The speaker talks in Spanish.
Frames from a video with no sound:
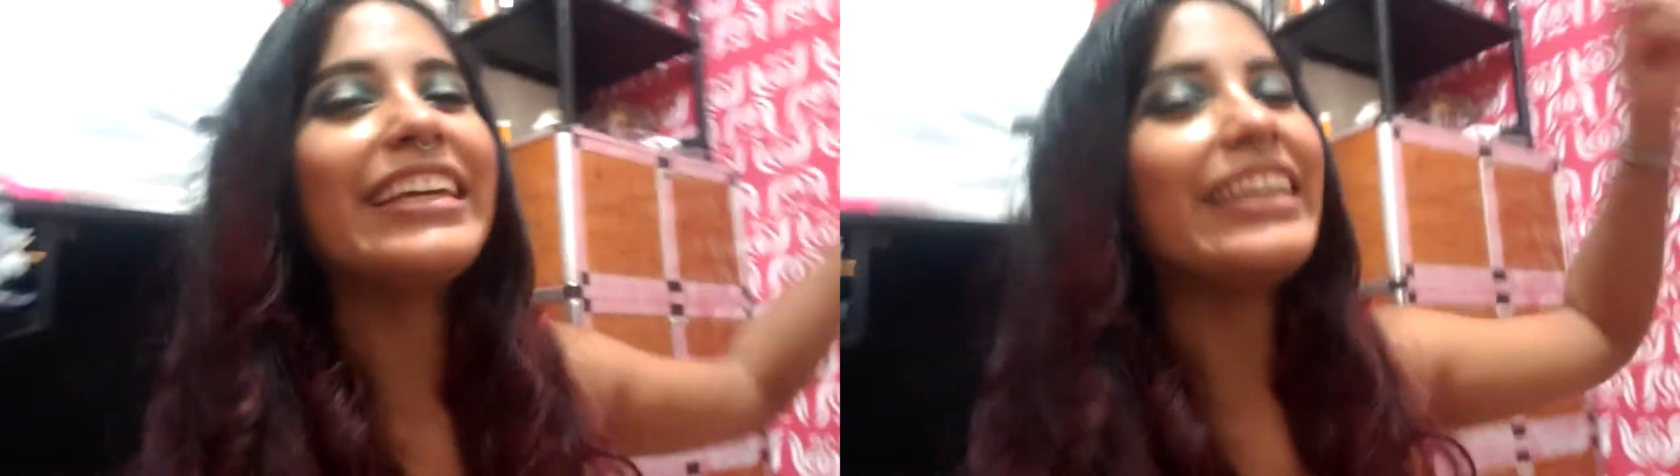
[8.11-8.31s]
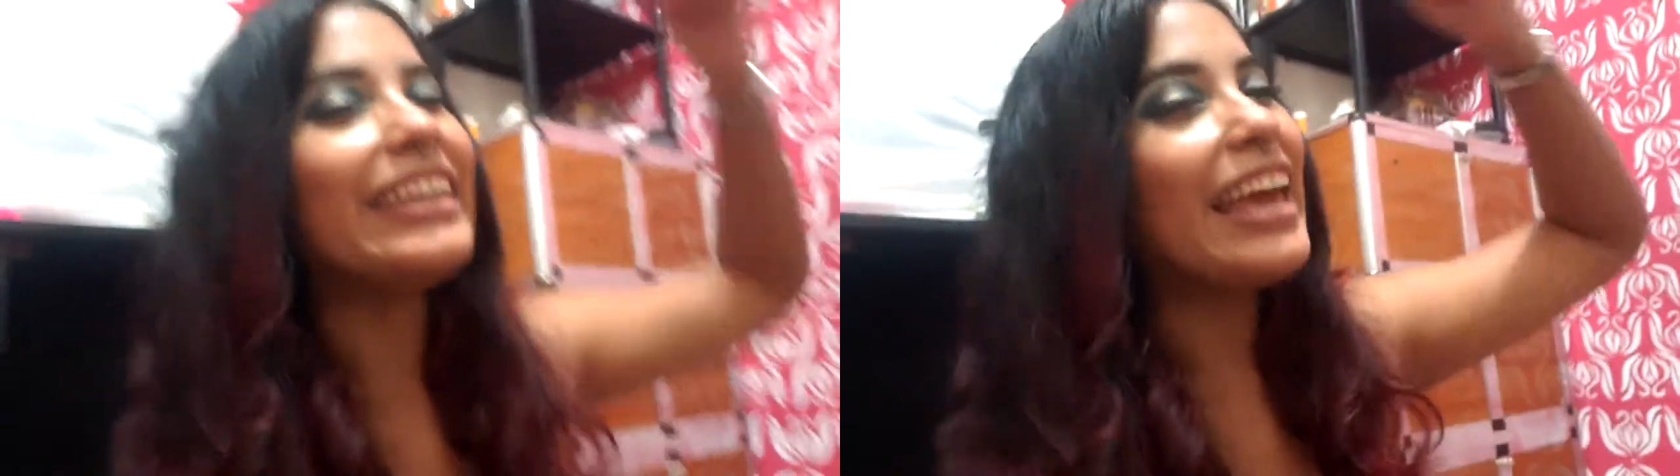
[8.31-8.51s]

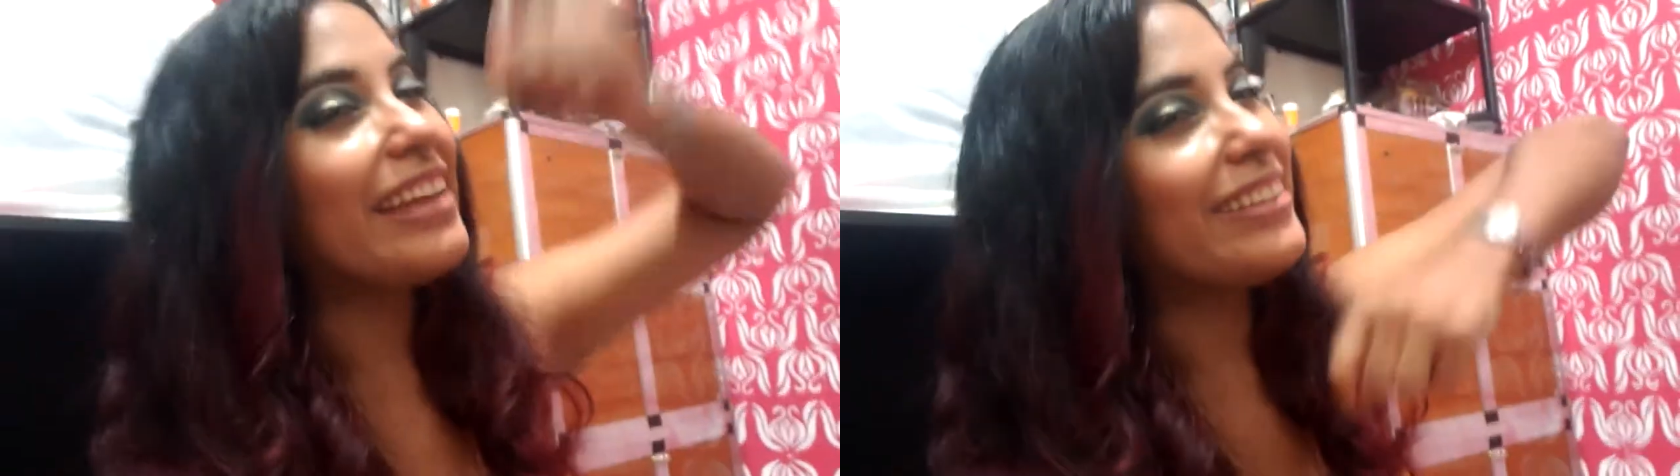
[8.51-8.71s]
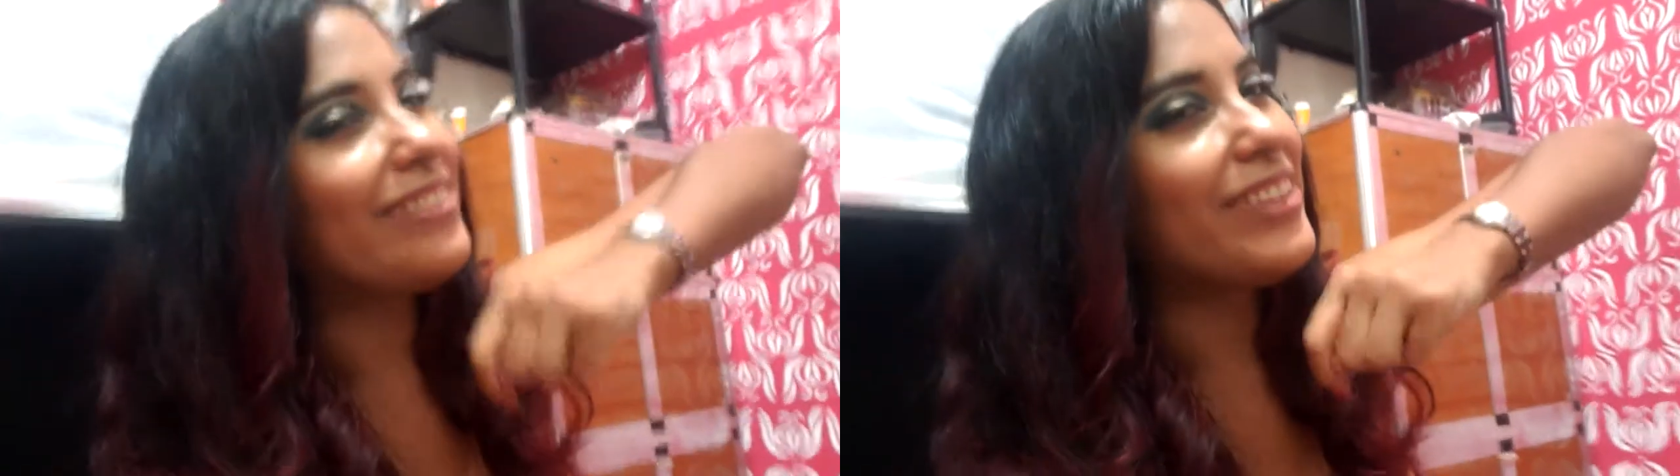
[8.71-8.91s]
y
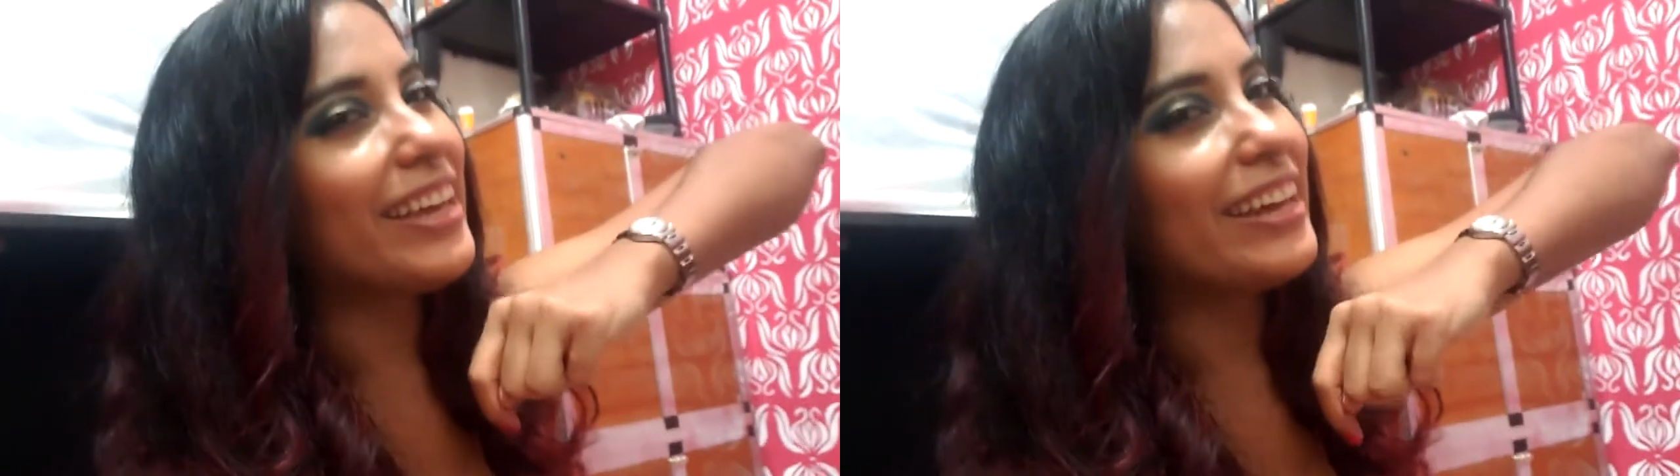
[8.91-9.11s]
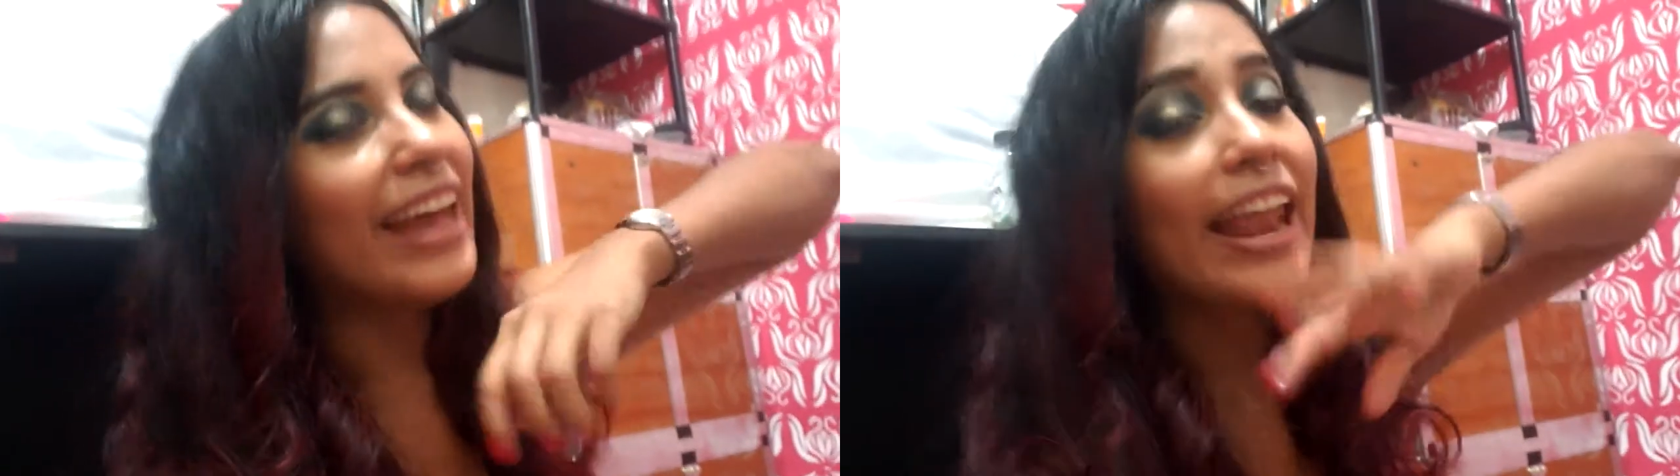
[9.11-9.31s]
este es mi
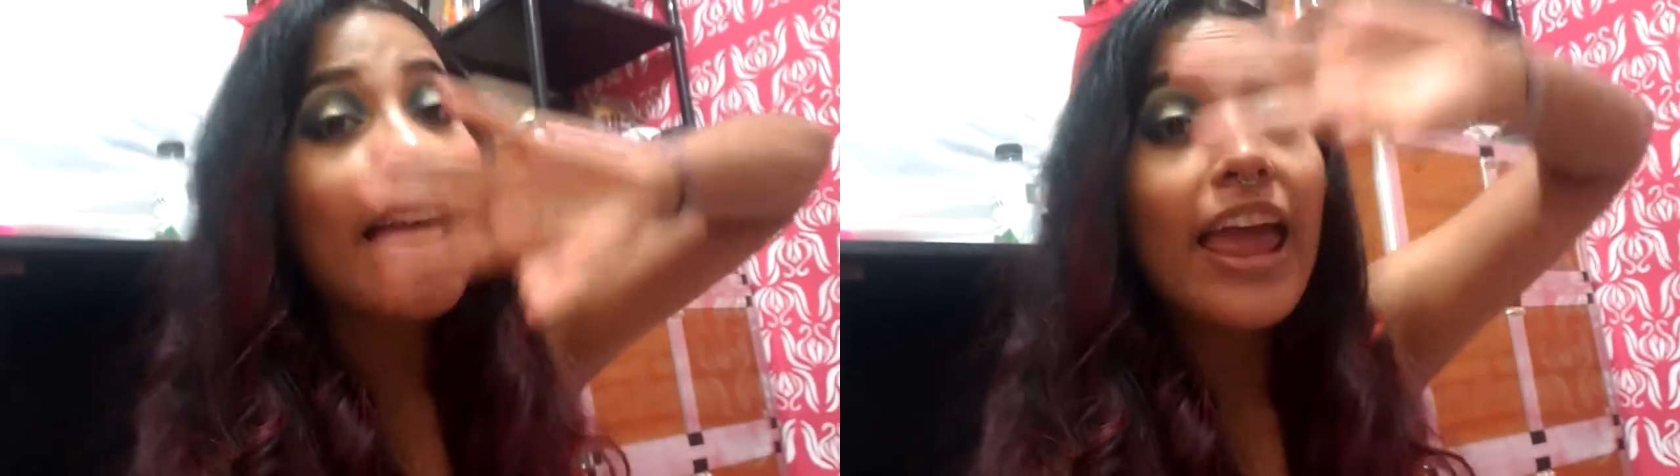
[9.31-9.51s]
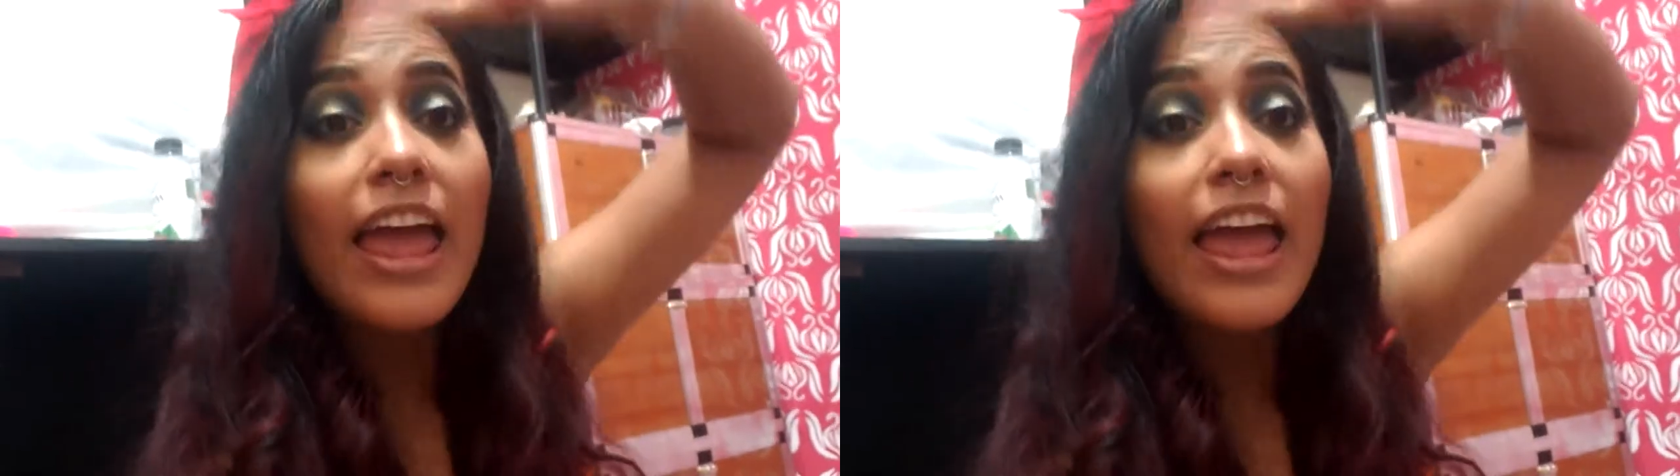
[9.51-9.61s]
canal.